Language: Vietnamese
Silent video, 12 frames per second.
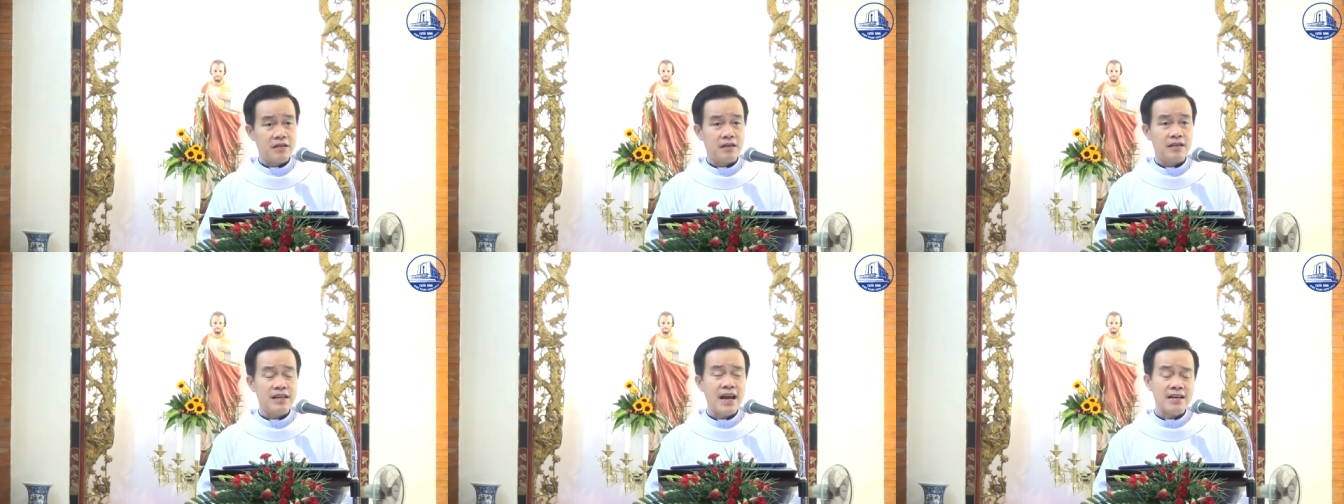
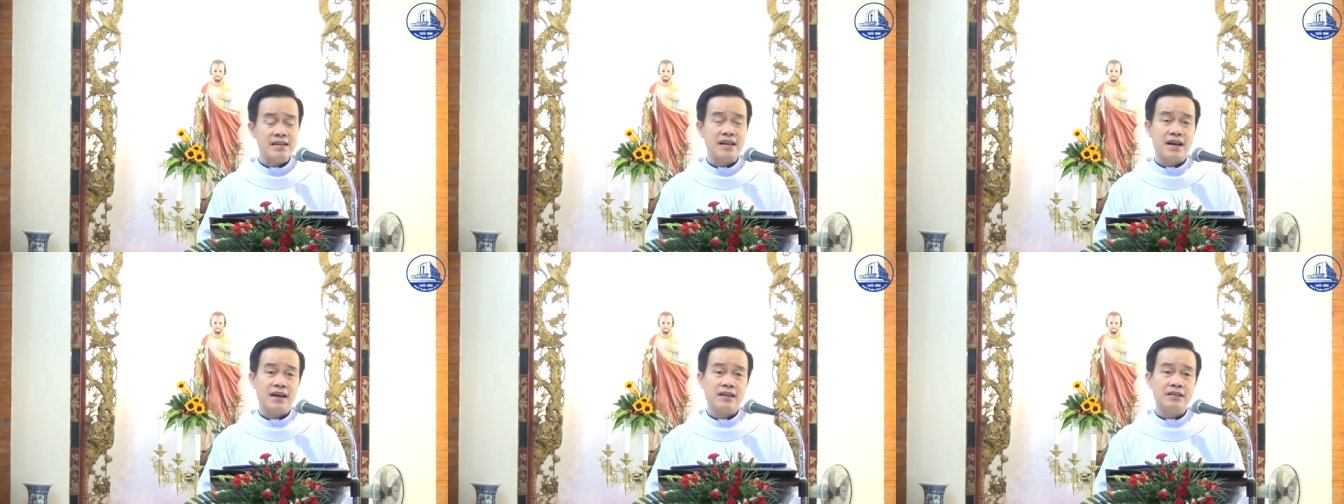nhắc
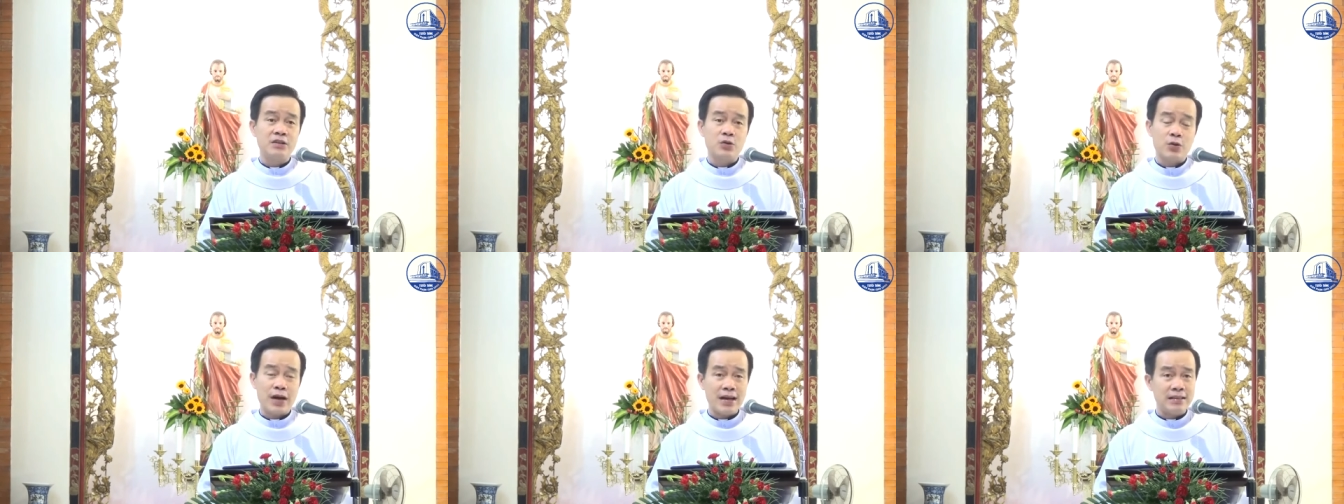nhở
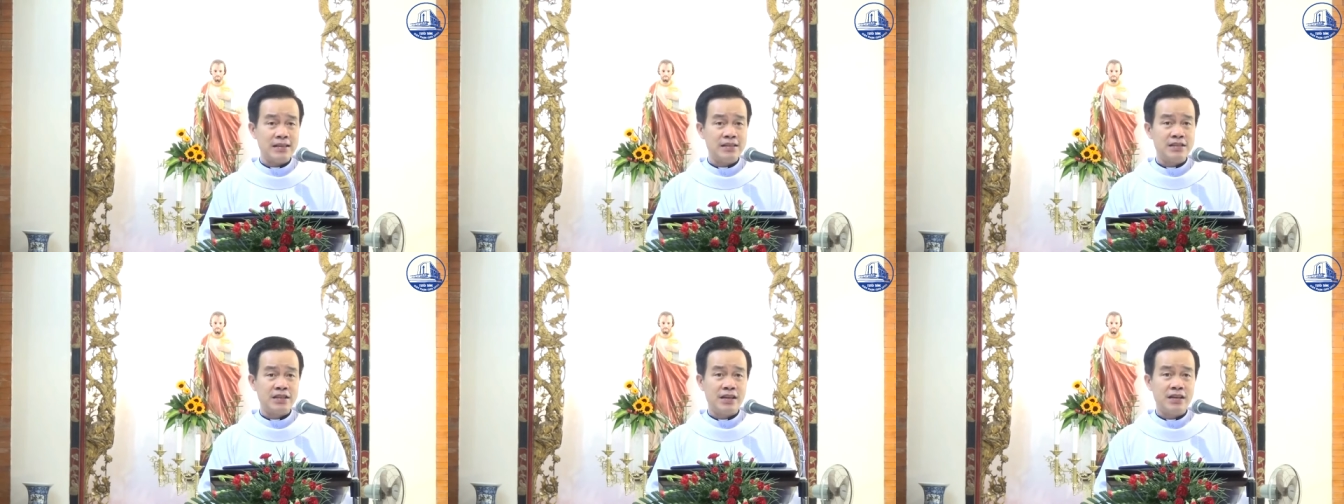của các
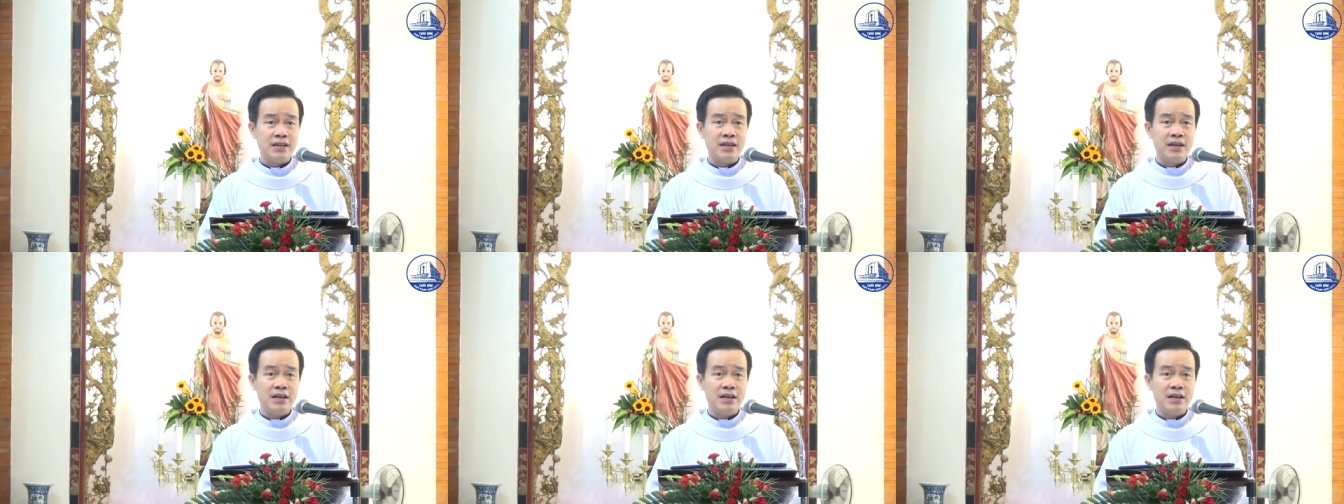tiên tri